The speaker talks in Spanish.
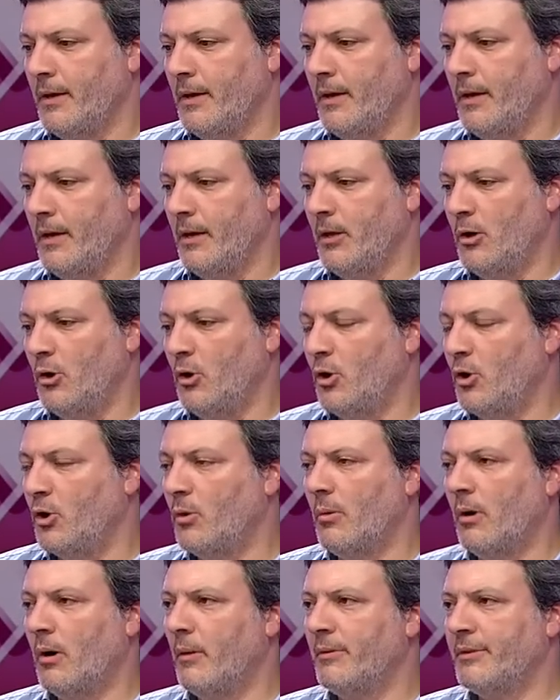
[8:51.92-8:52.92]
Eh, no
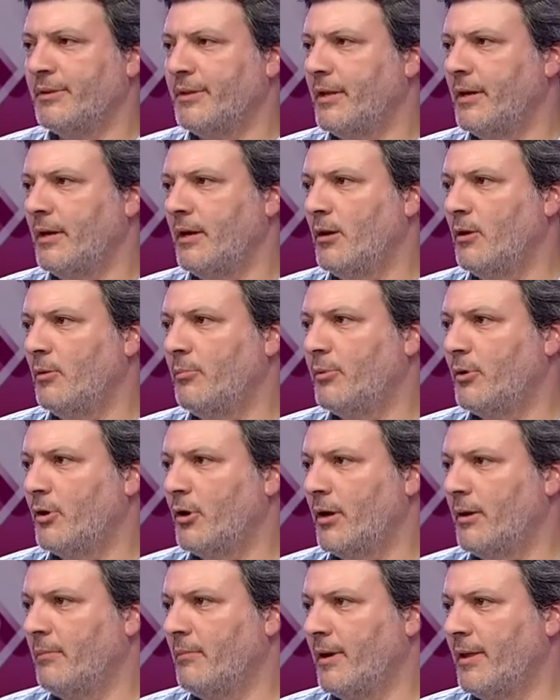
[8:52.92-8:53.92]
nos vamos a meter en los
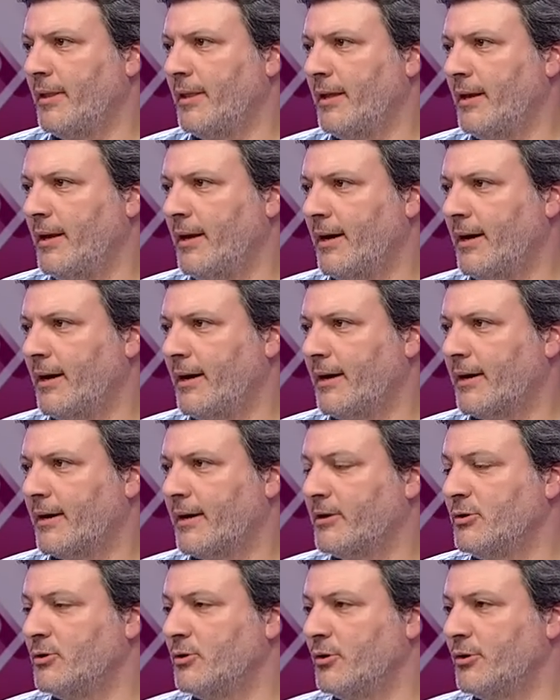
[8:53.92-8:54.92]
problemas de la
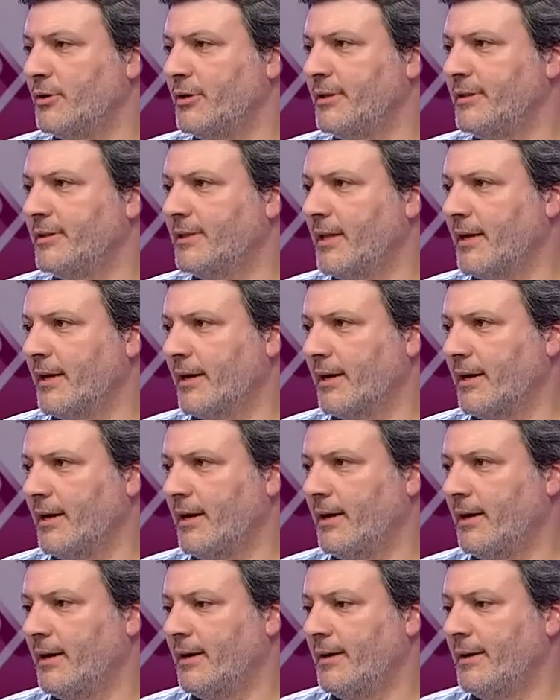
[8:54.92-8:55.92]
gestión
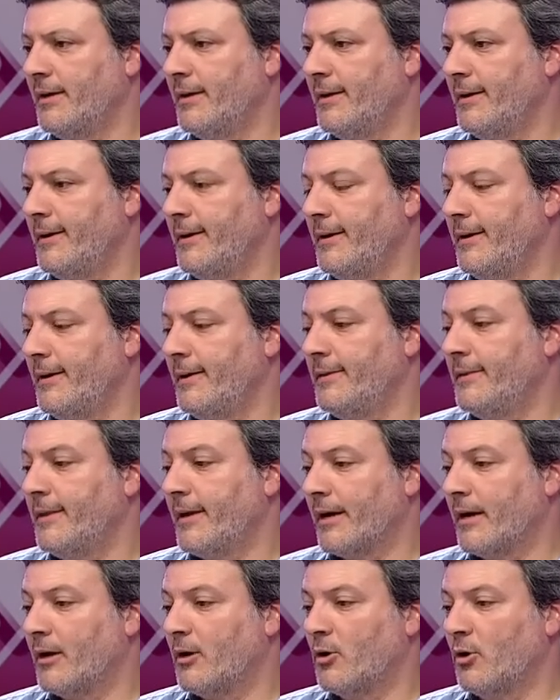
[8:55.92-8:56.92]
interna eh,
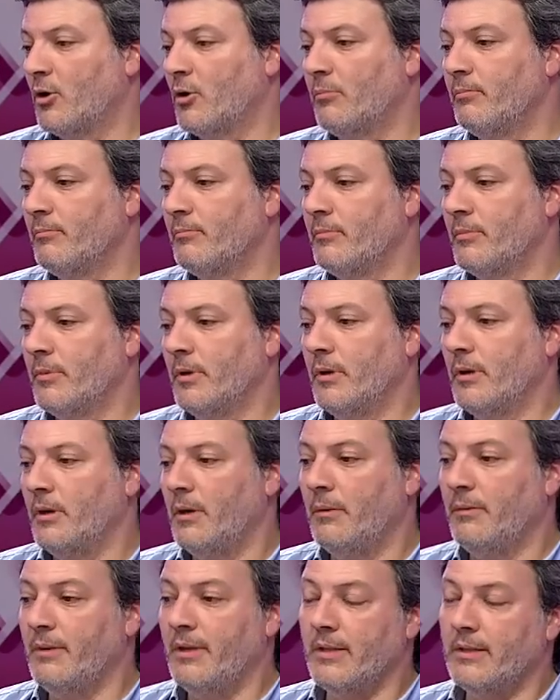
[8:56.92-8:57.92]
de RENCOP.
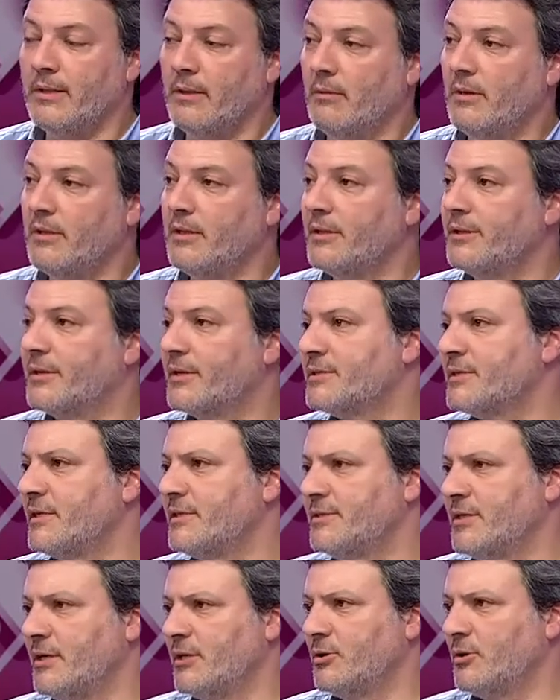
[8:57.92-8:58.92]
Eh, evidentemente, entre
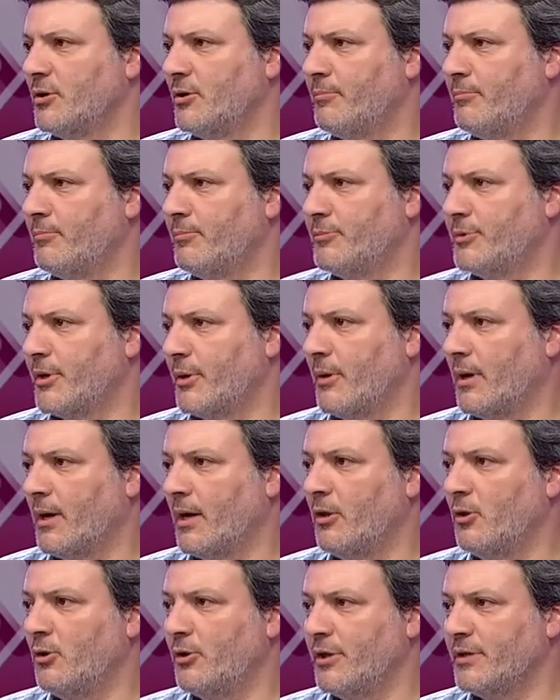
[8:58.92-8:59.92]
600
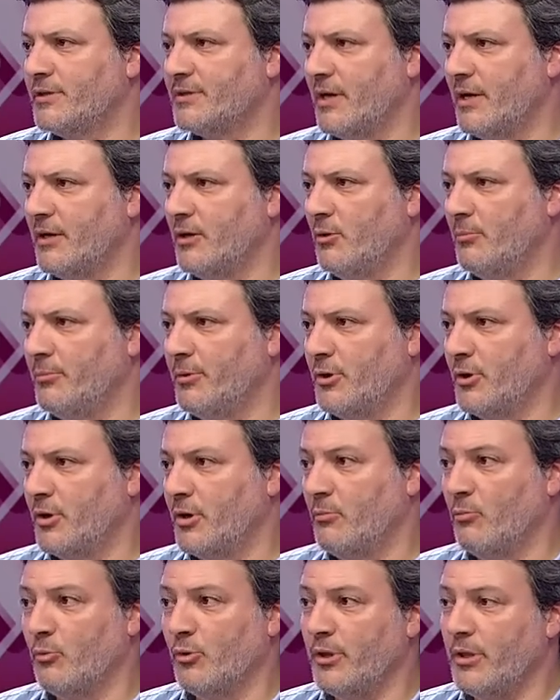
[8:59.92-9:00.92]
trabajadores hay
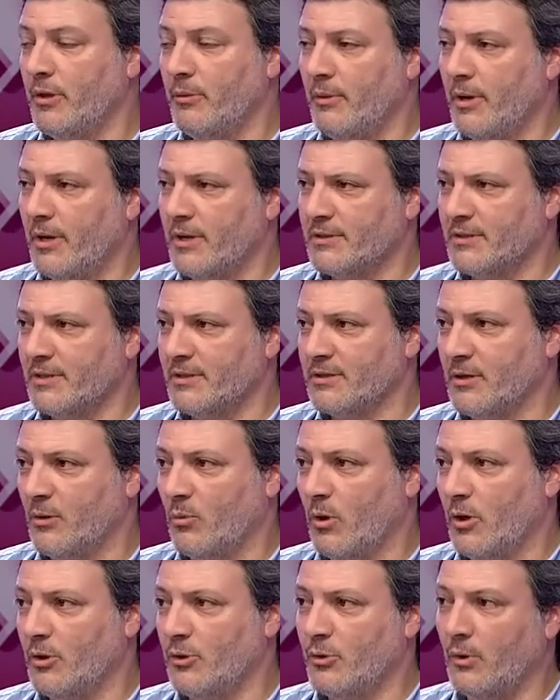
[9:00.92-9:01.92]
opiniones muy diversas
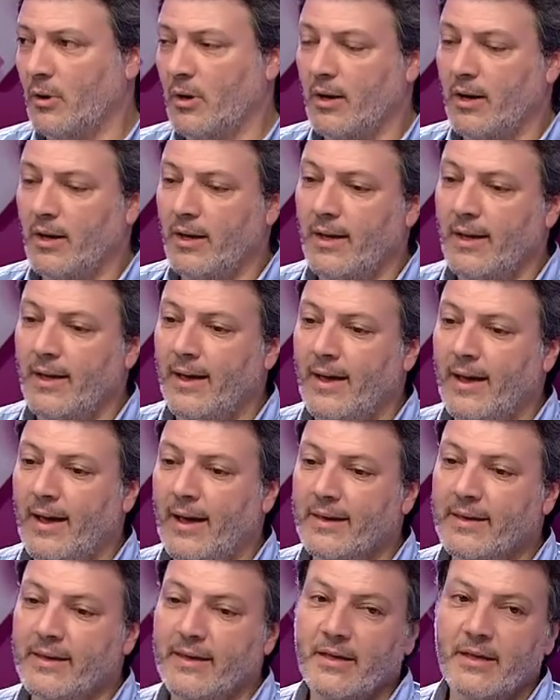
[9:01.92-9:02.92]
en cuanto a,
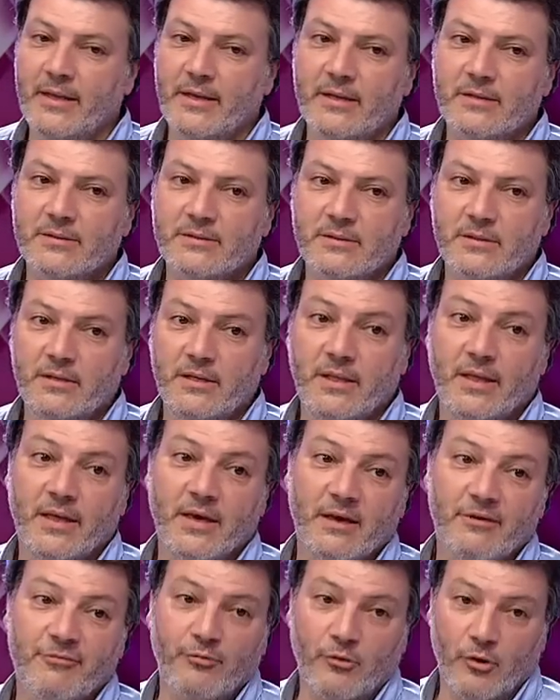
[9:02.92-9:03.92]
quiénes y
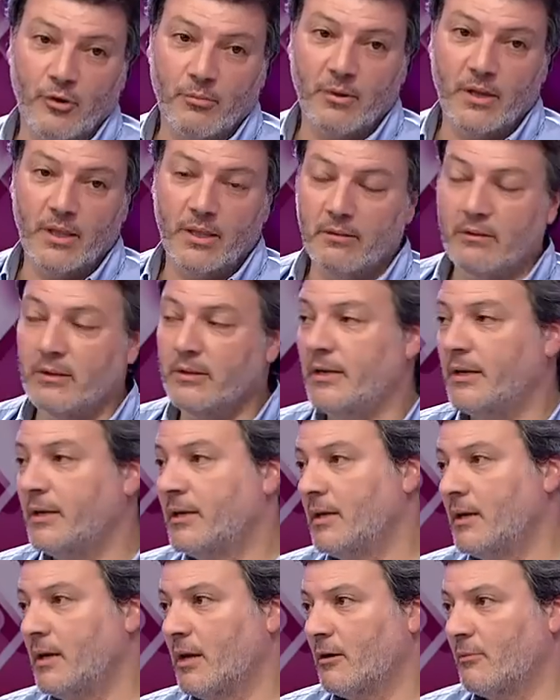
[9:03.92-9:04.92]
de forma deben
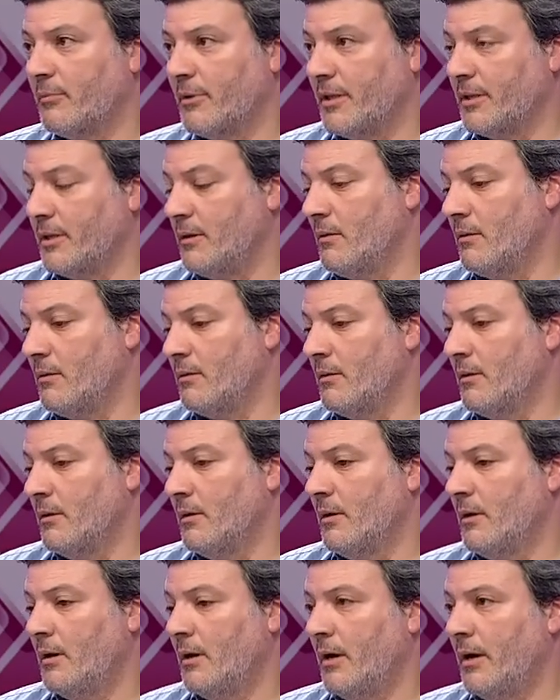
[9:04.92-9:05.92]
dirigir la cooperativa.
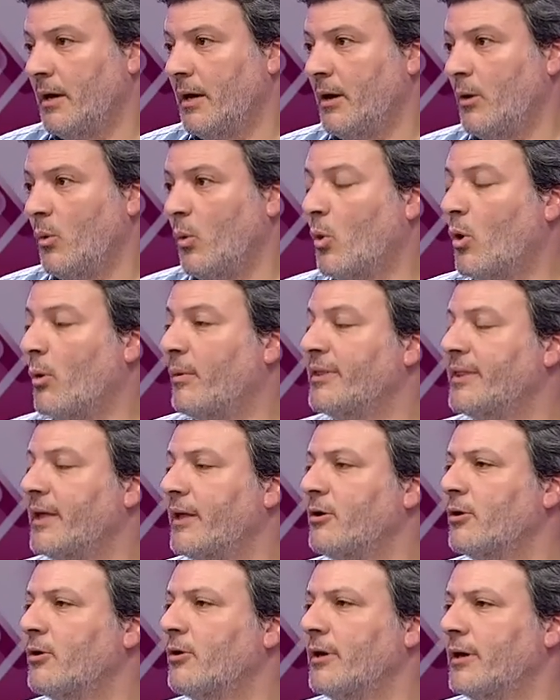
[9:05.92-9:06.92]
Bueno, no, pero a ver... Un
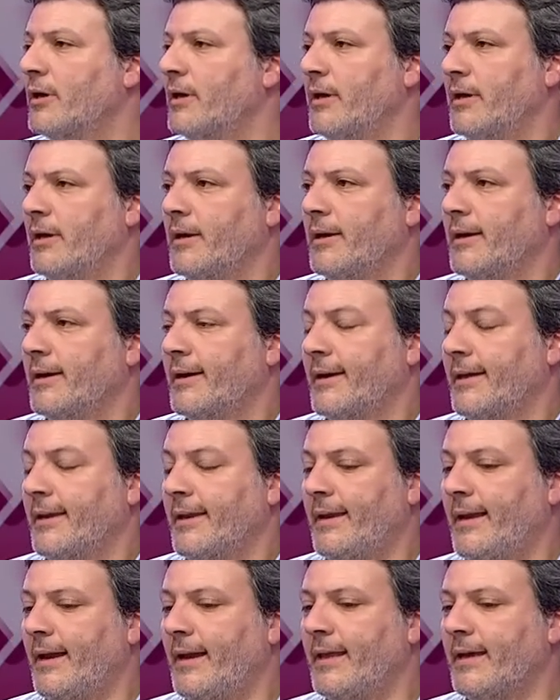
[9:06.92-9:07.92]
comentario en
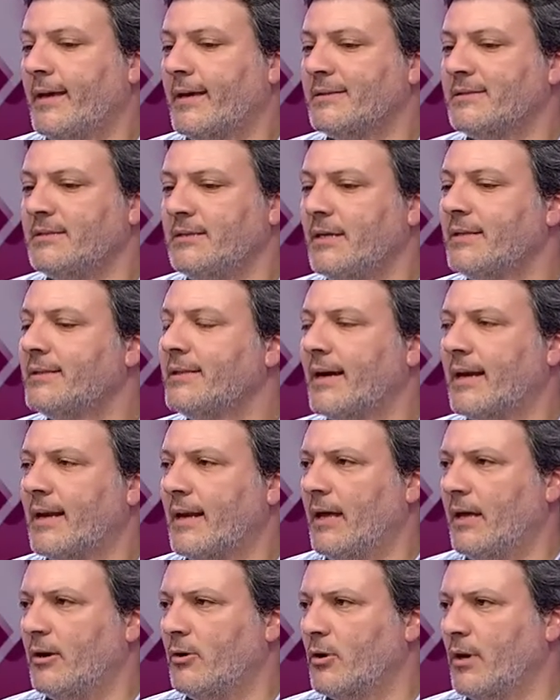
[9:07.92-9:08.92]
general es que sí está
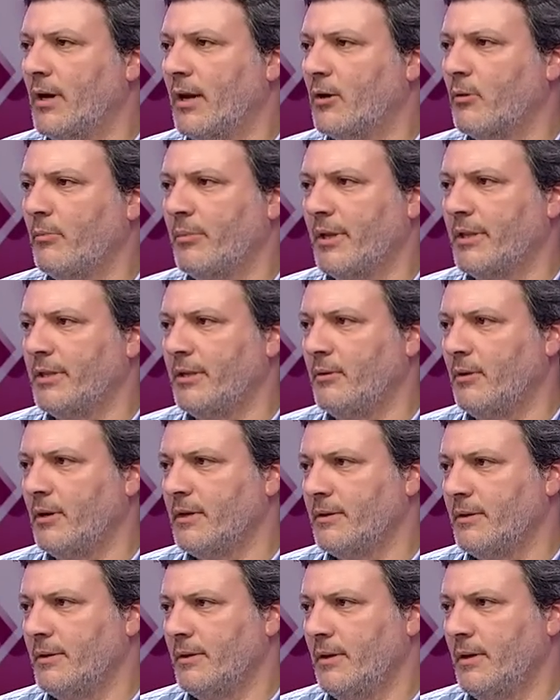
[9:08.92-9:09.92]
claro que las
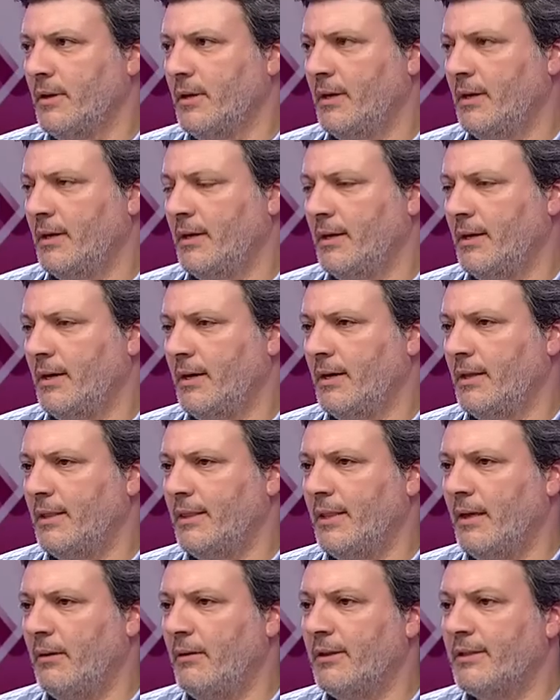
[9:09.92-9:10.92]
cooperativas eh,
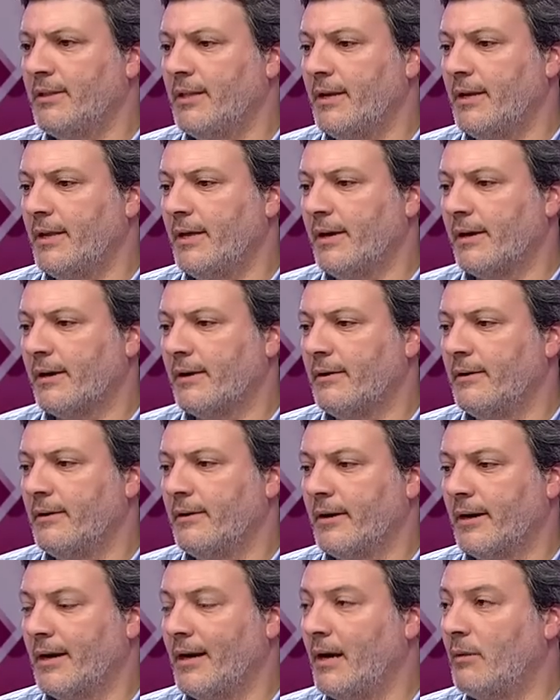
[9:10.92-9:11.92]
deben tener
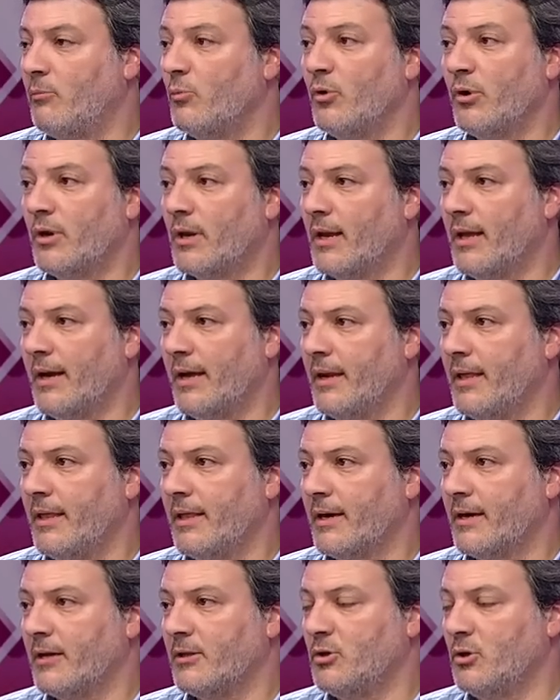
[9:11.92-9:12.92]
eh, reglas muy claras
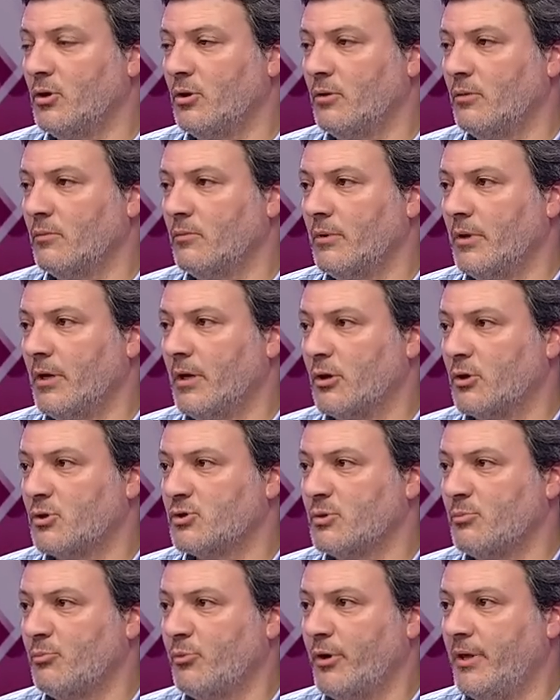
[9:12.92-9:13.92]
de gestión y que no
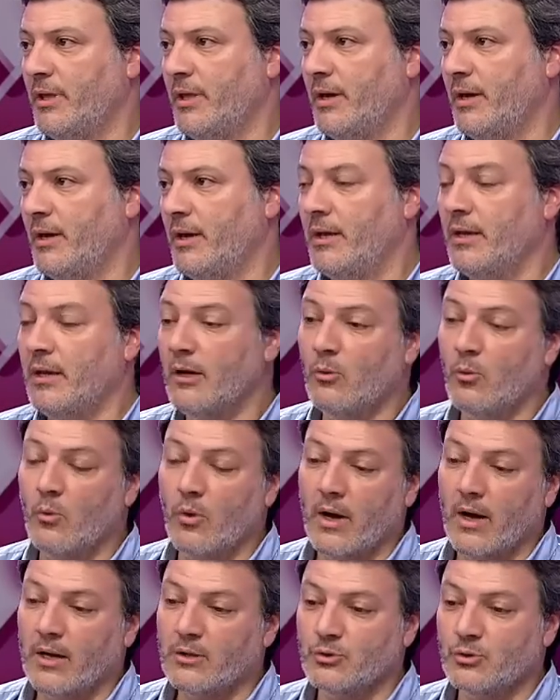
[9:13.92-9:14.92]
se puede en
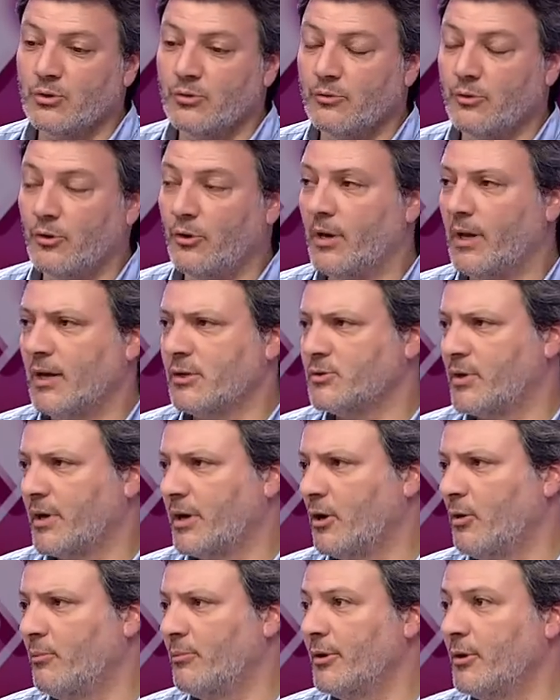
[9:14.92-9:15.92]
ningún caso, no en el caso
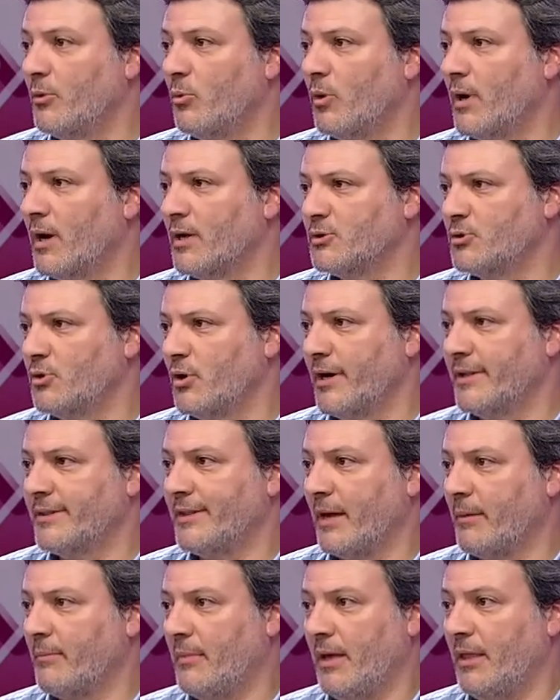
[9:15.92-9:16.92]
de Recop, en ningún caso mm.
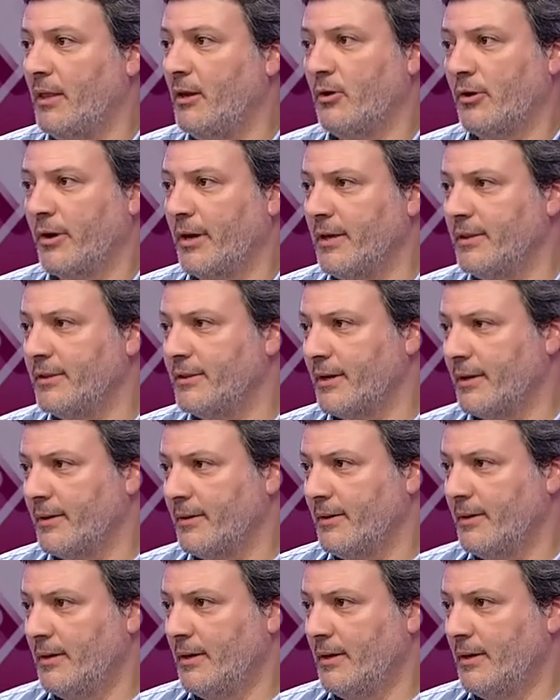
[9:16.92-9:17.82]
gastar más de lo que entra.